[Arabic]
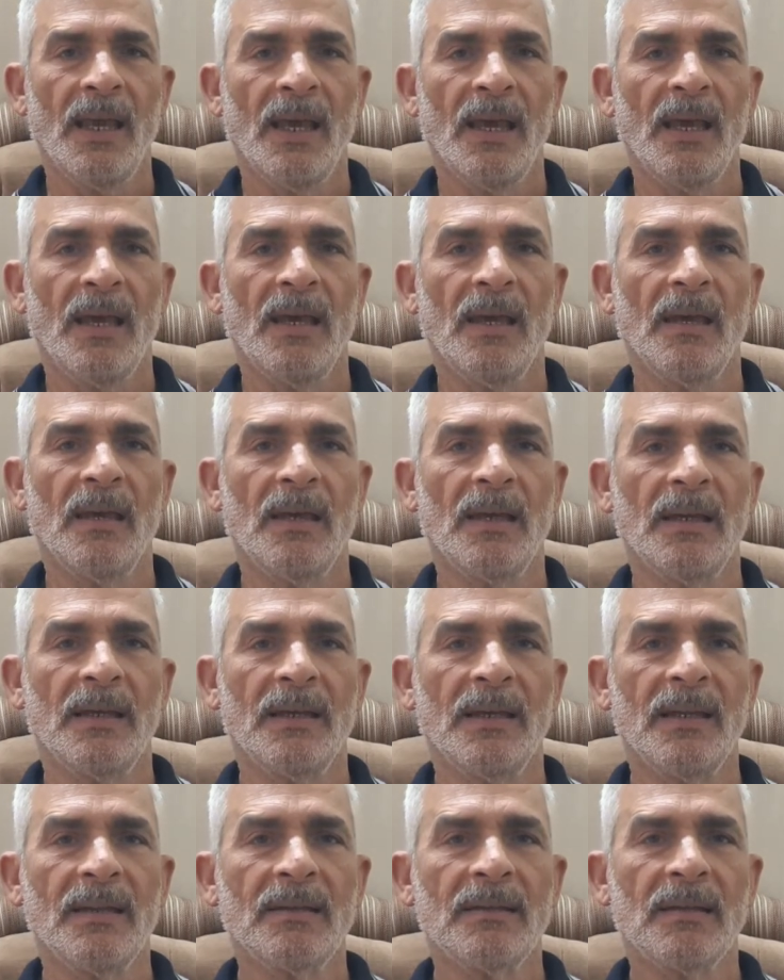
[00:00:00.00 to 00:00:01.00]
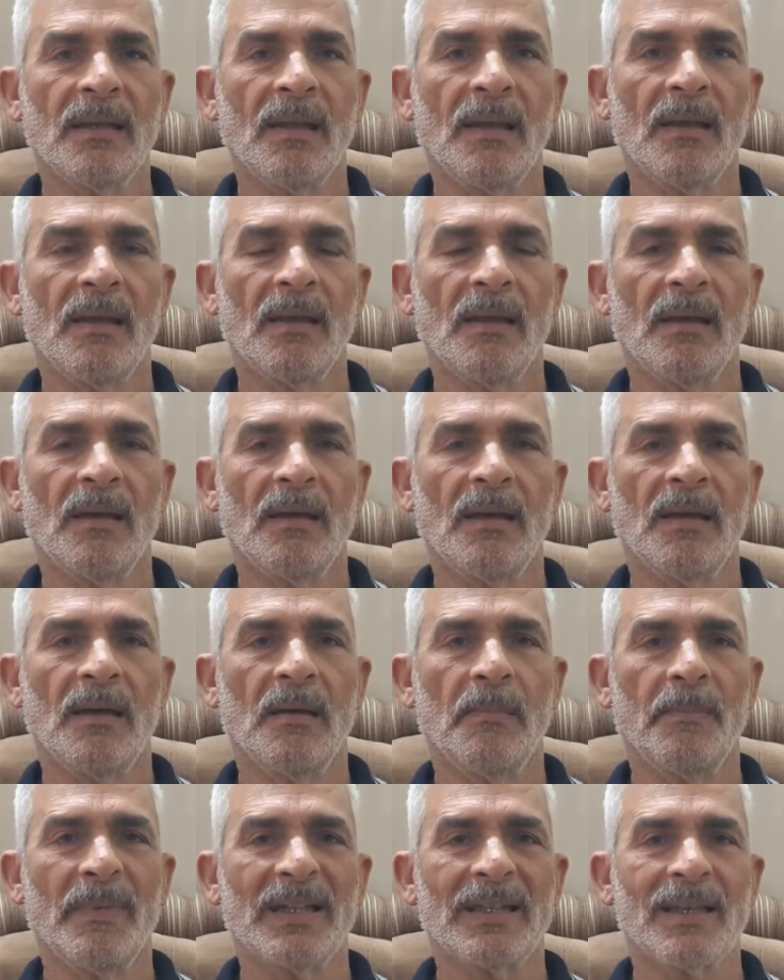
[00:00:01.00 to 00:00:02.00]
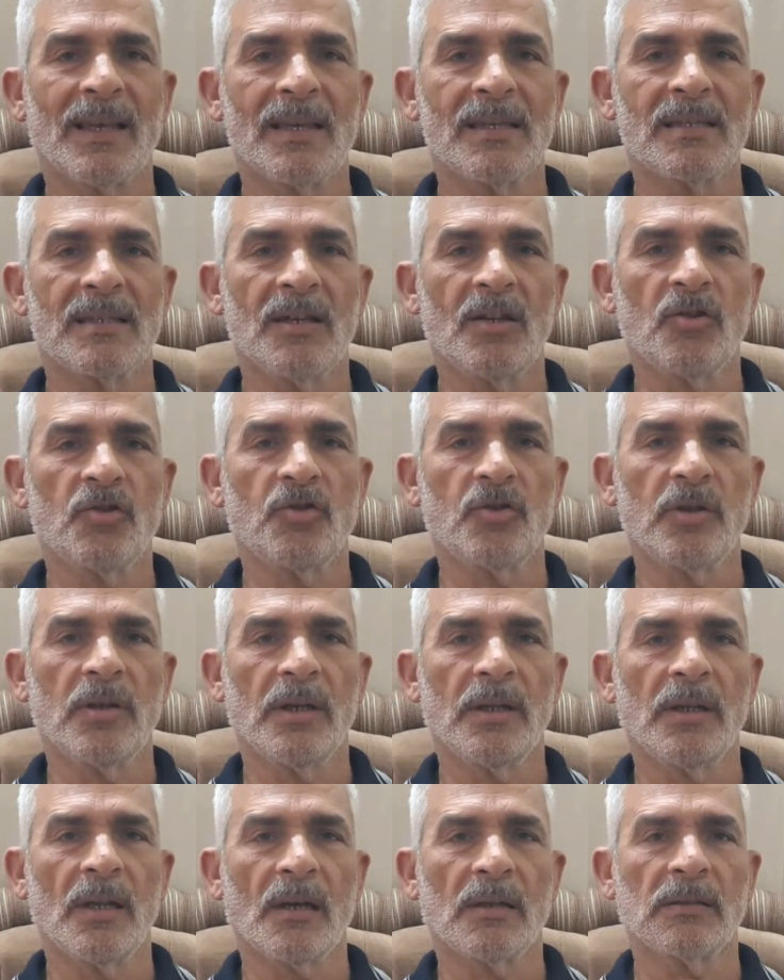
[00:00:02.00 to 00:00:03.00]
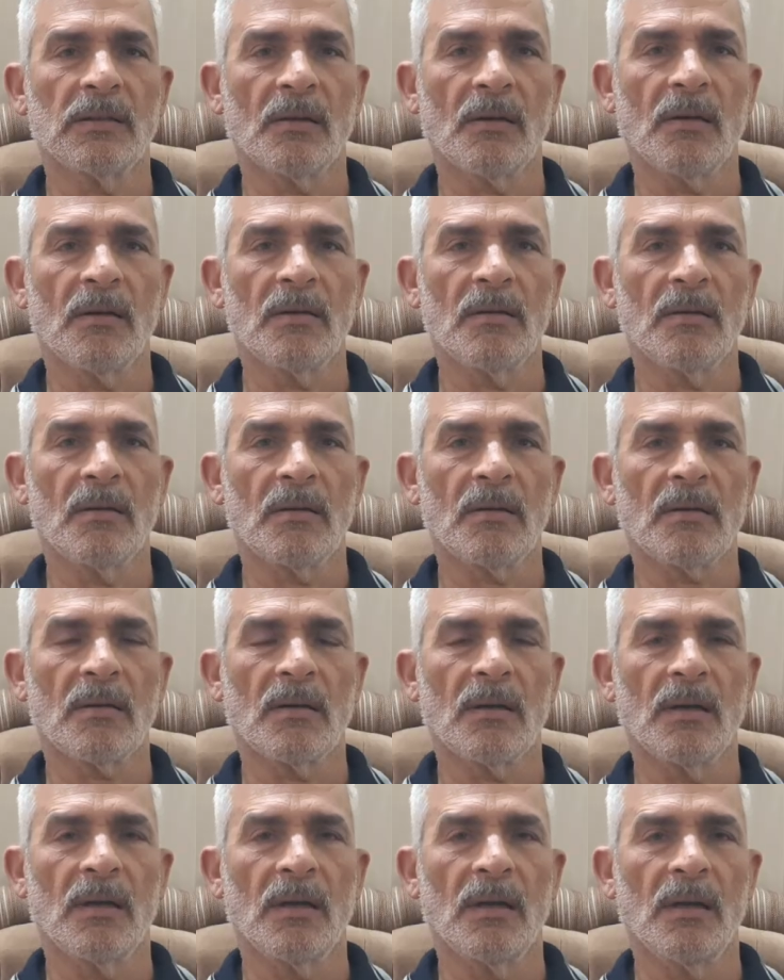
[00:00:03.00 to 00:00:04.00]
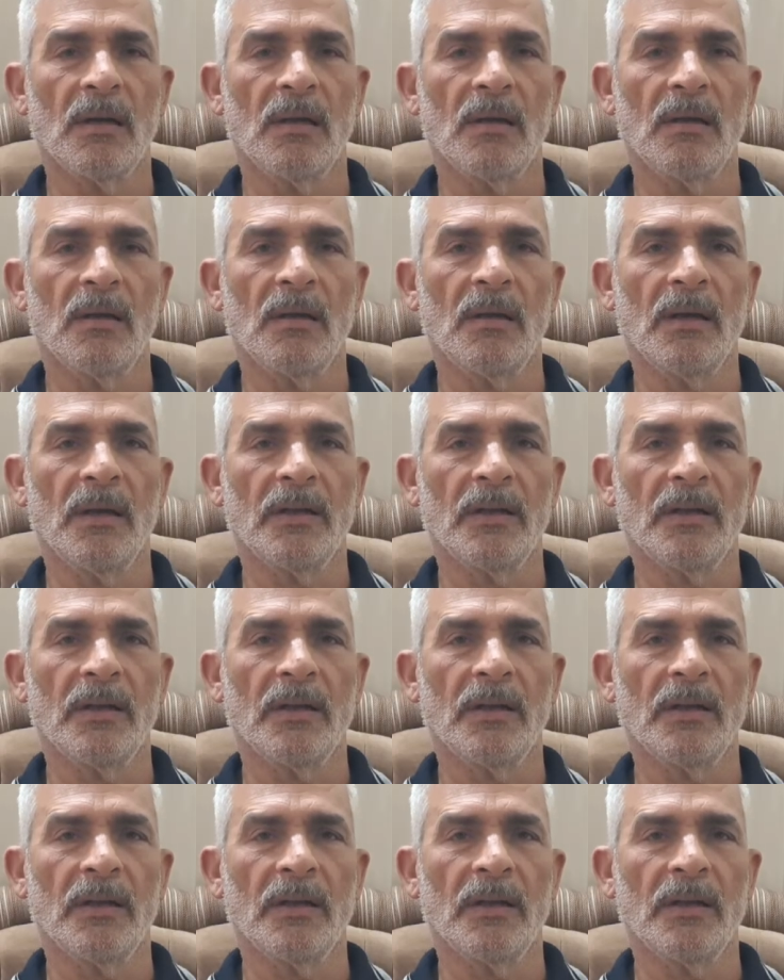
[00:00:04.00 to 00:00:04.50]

آه، إن أنت آه، ما تكسلش إنك تغير آه،